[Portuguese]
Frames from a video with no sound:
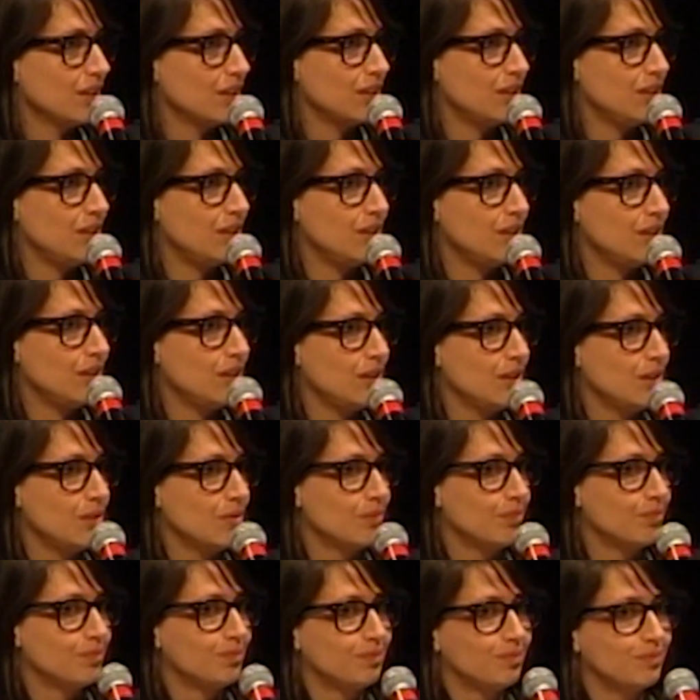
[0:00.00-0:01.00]
E
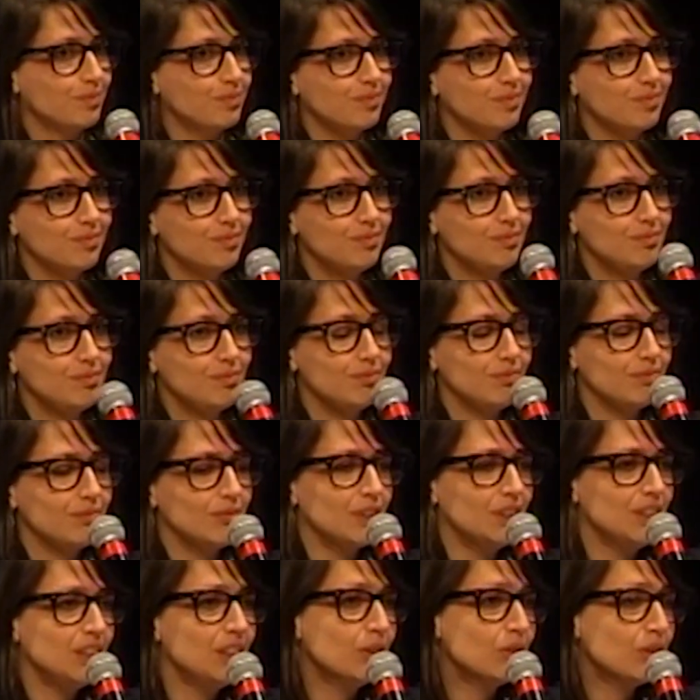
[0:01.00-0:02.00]
hum,
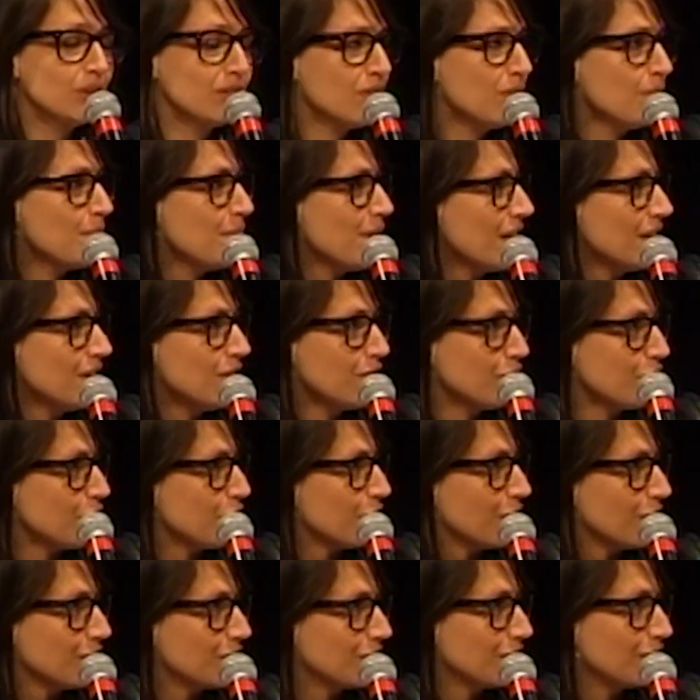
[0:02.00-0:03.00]
e eu estava bem em Nova
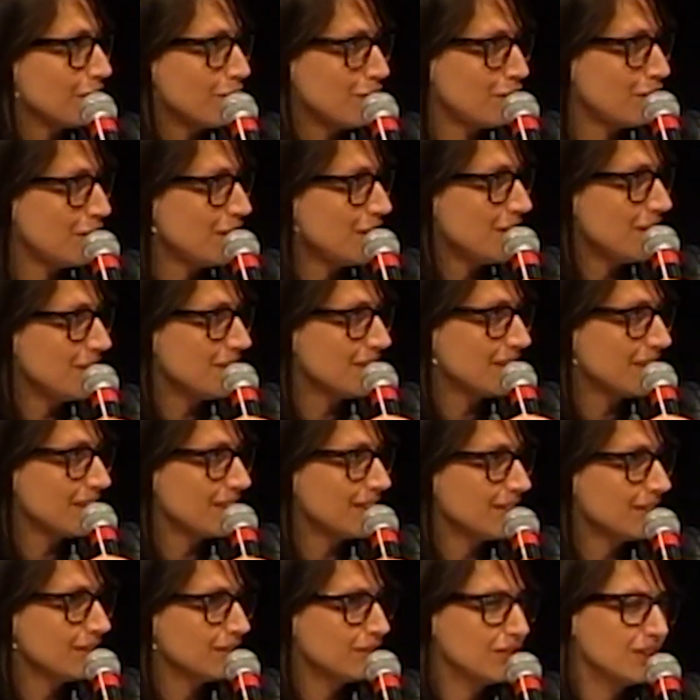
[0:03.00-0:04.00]
York, estava feliz,
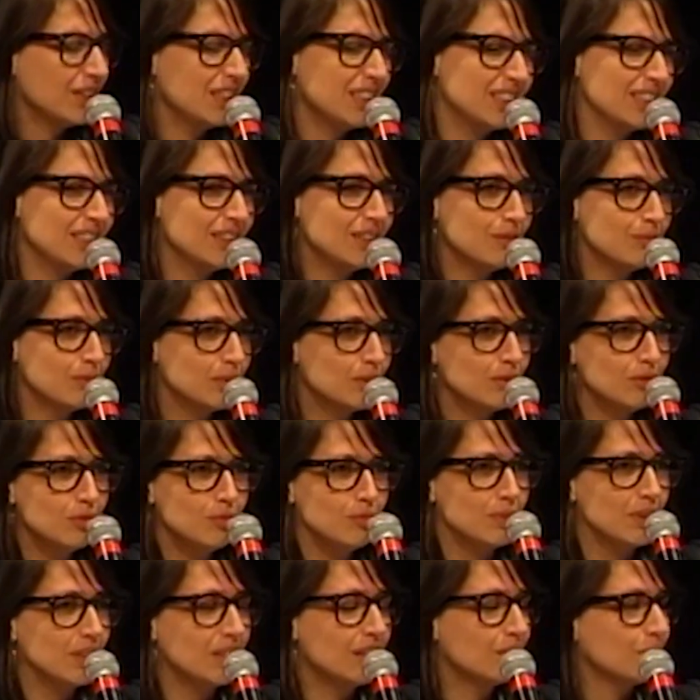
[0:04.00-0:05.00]
né? Falei, não, mas tudo
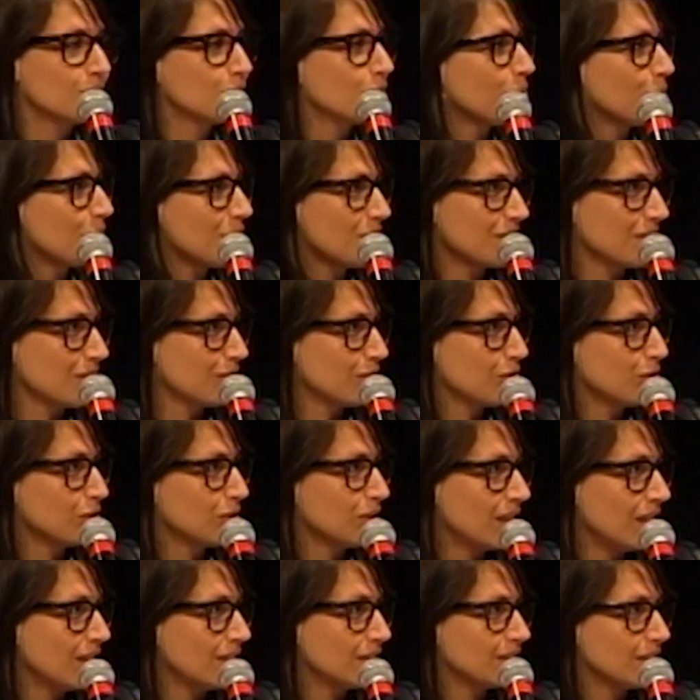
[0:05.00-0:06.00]
bem, não estou pensando em
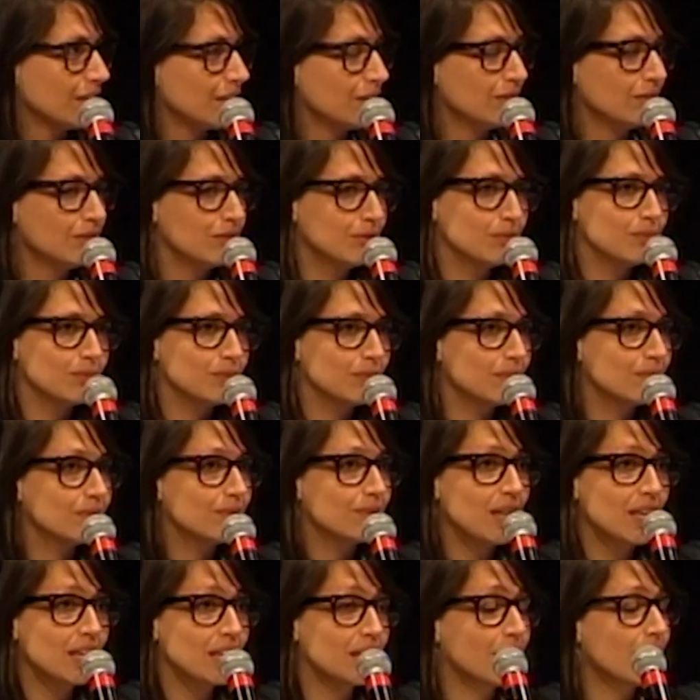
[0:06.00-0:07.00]
voltar tal.
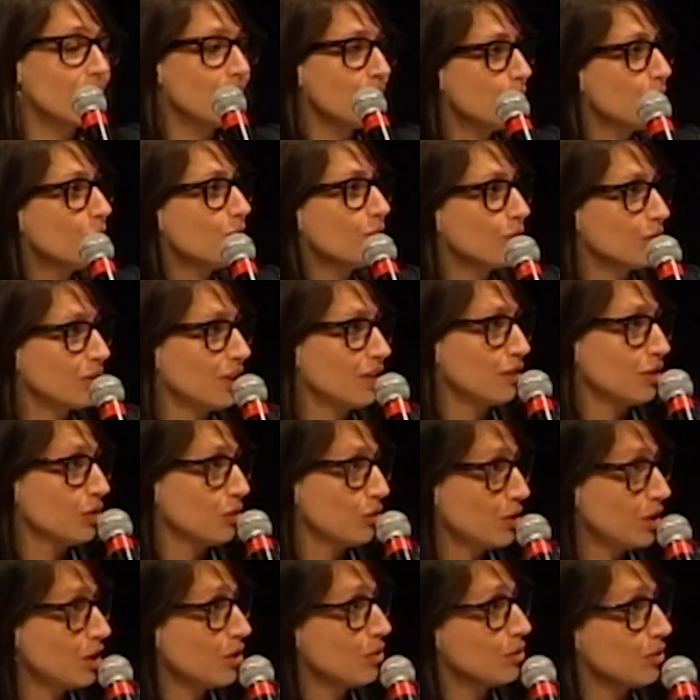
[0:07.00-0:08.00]
Aí calhou, eu estava
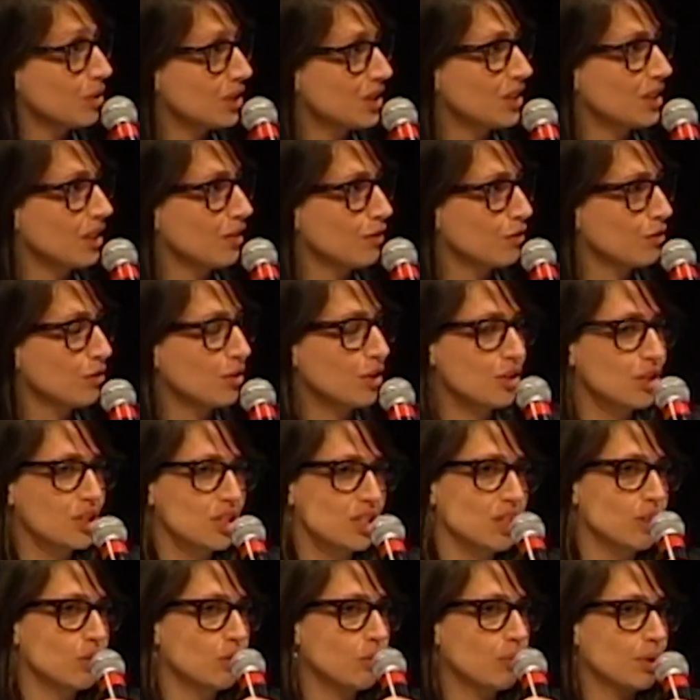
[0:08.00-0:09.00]
no Rio, quando estava no Rio, a
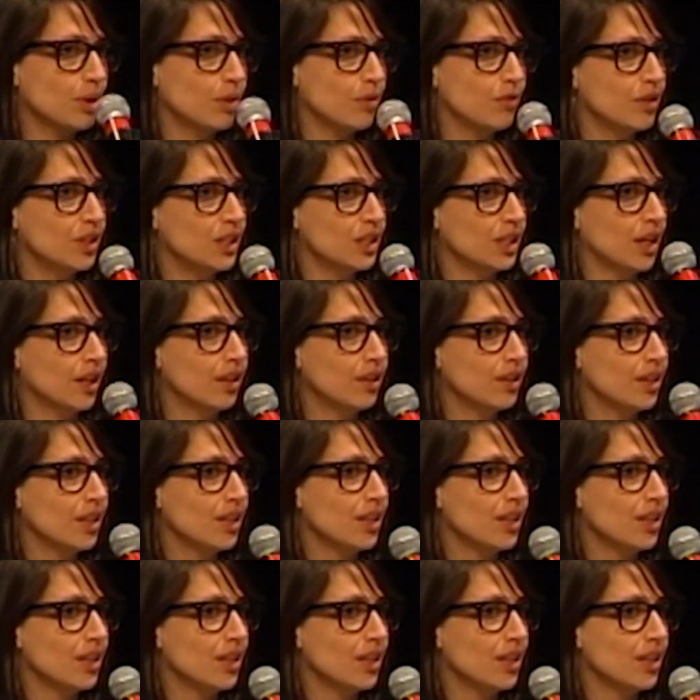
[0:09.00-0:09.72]
gente sentou para conversar.